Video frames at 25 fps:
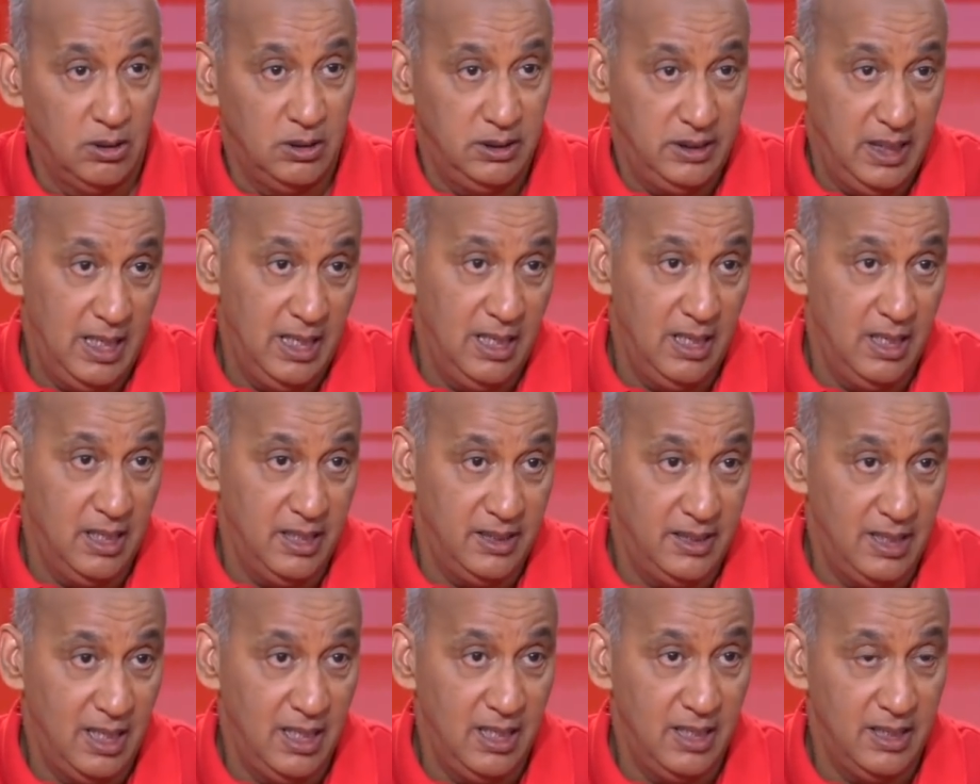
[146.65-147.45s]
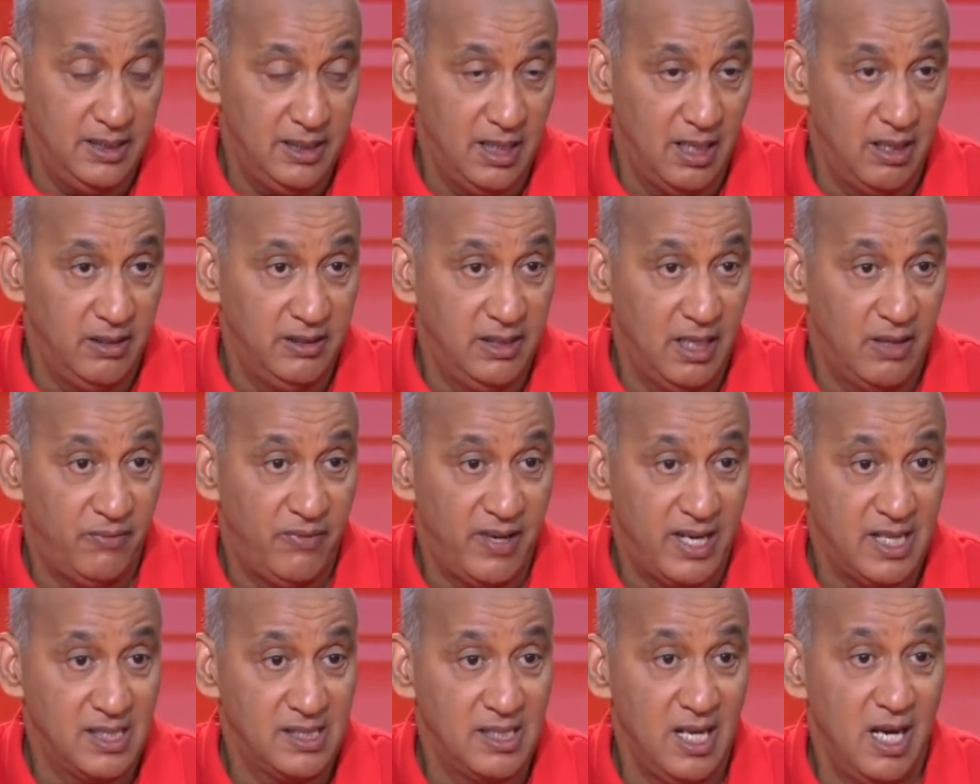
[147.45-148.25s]
ديال ديال ديال, ديال
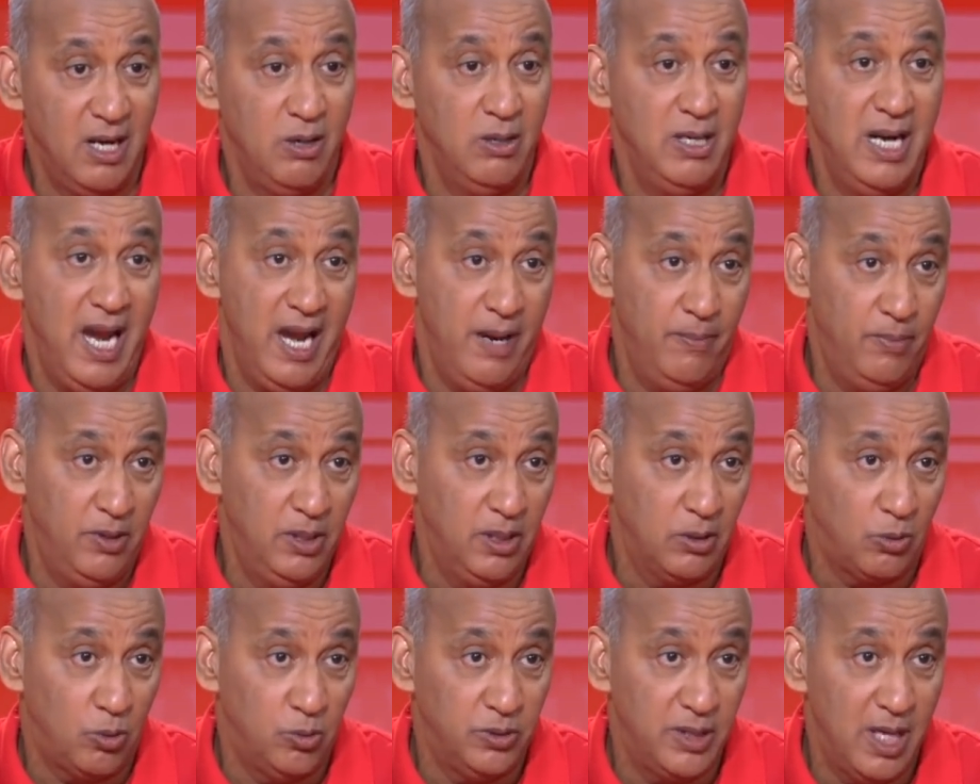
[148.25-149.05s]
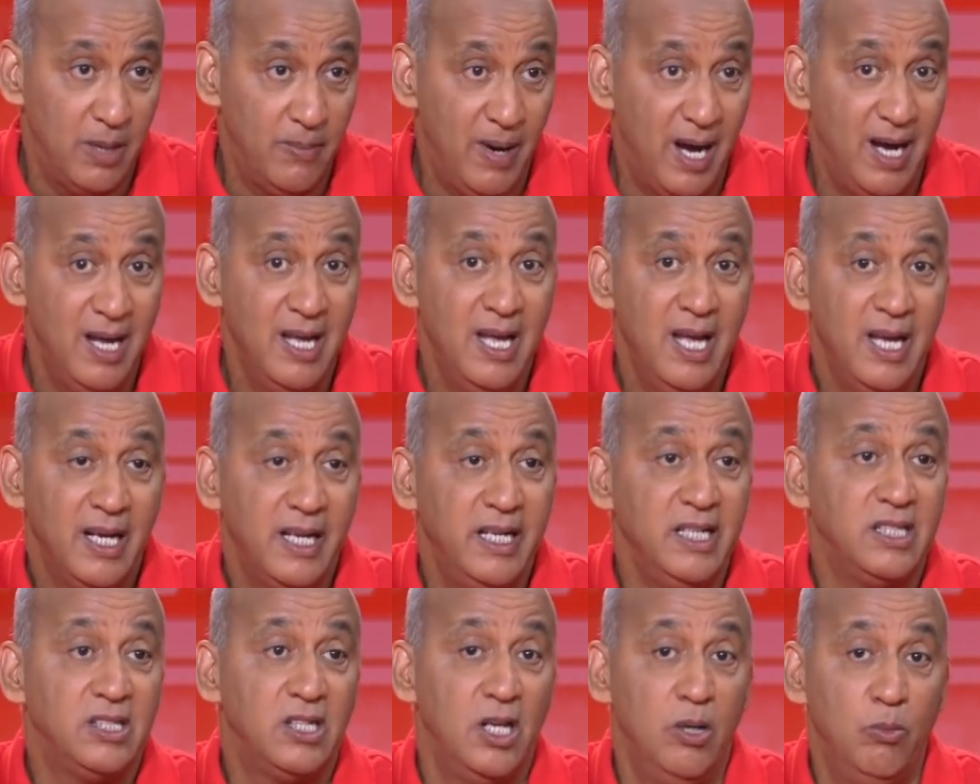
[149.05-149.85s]
فرنسا واللاعبين القدامى
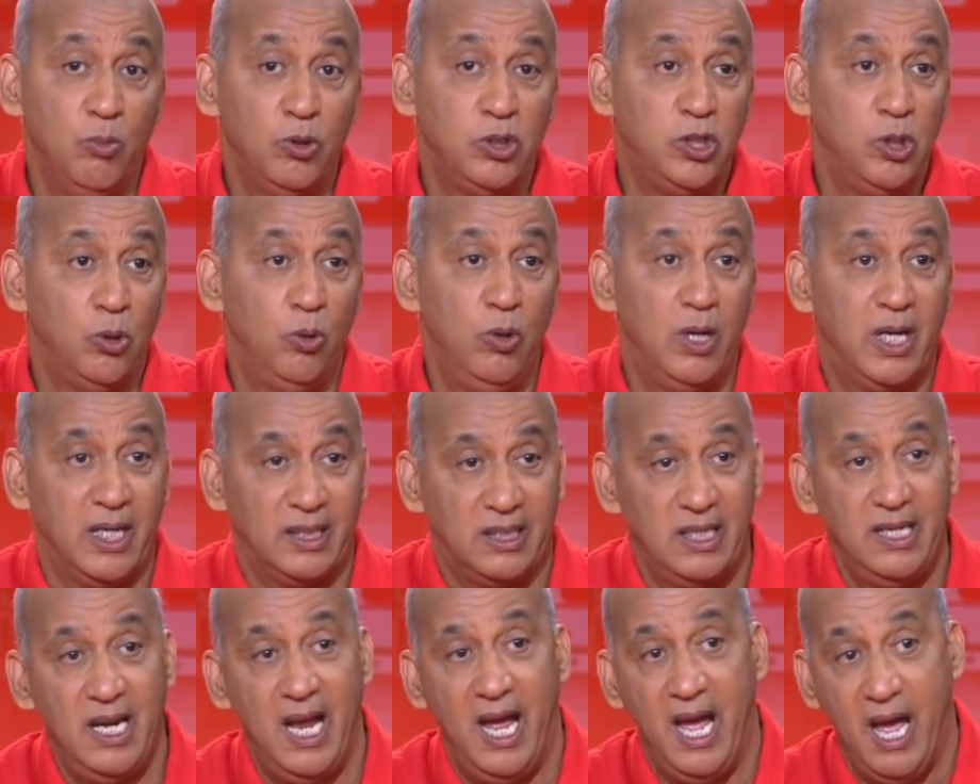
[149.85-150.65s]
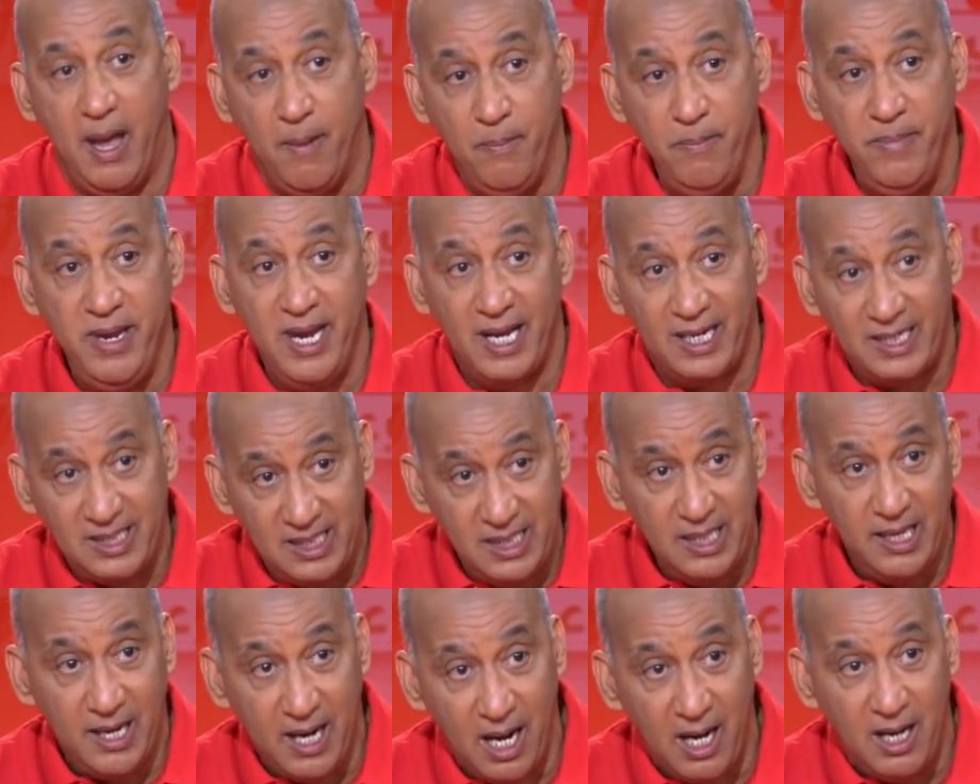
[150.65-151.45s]
كيتكلموا تيقول لك عطينا اهميه
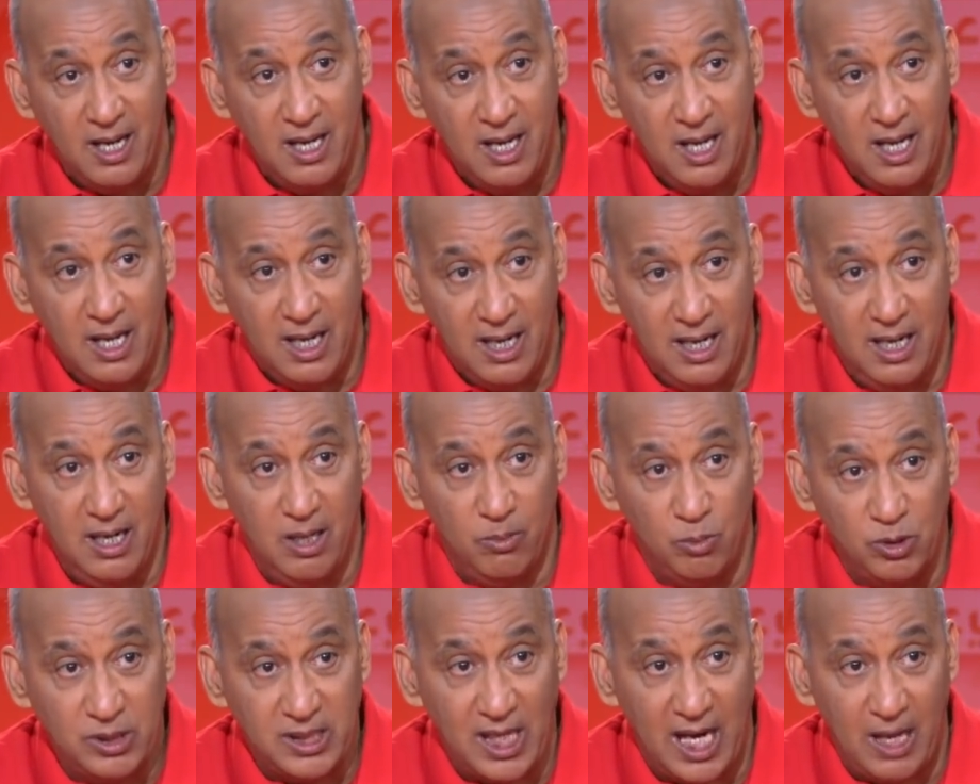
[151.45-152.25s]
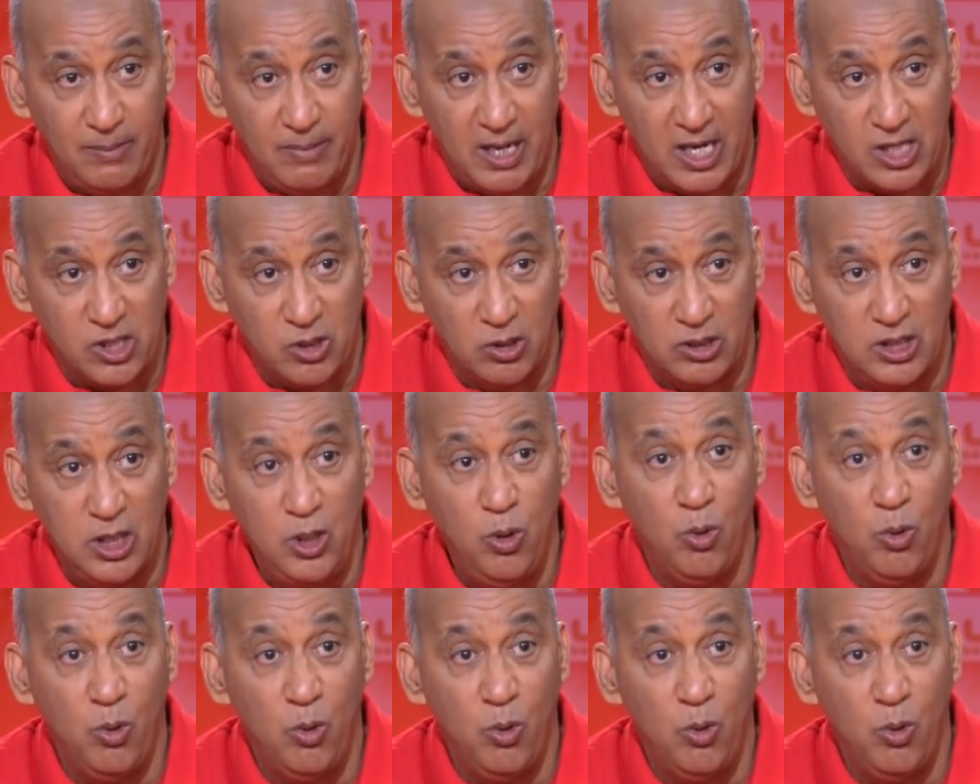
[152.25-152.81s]
كثيره للمنتخب الارجنتيني